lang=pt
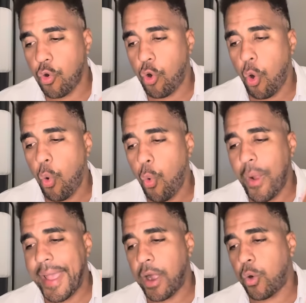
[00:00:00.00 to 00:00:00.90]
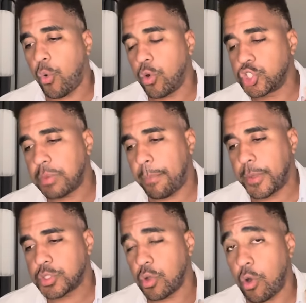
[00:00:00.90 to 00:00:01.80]
com o ego de uma
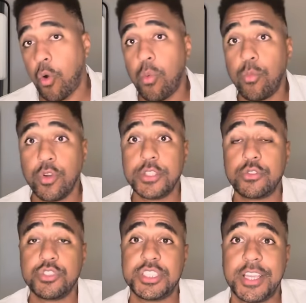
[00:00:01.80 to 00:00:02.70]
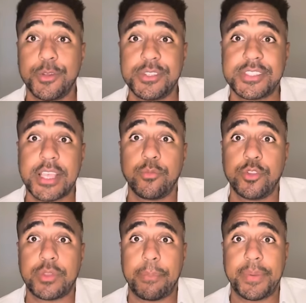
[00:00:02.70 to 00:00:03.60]
pessoa com muito dinheiro e sem
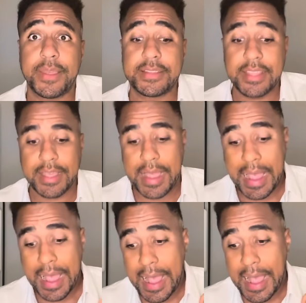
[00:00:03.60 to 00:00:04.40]
muito a perder,